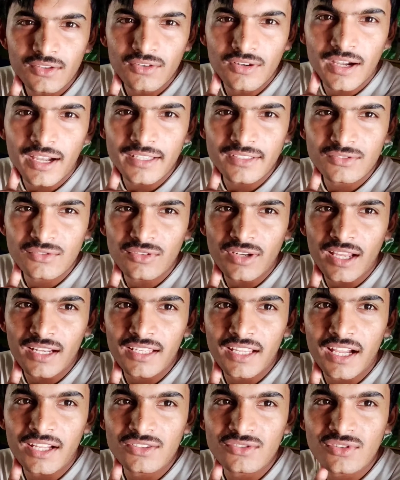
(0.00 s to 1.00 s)
तो गाइस
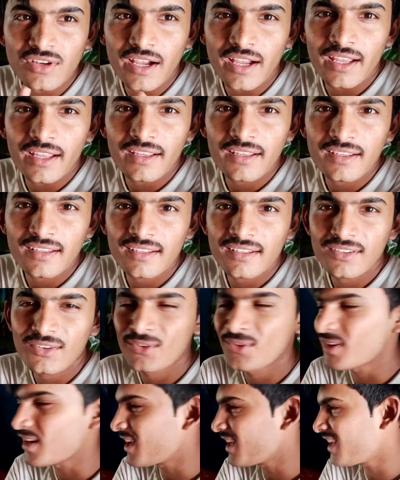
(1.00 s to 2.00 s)
कुनाली आ चुका है
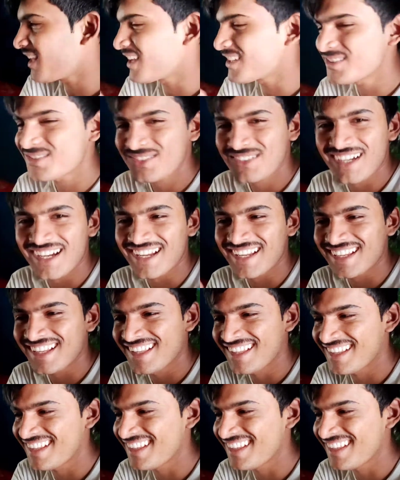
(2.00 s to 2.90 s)
कुनाल आ चुका है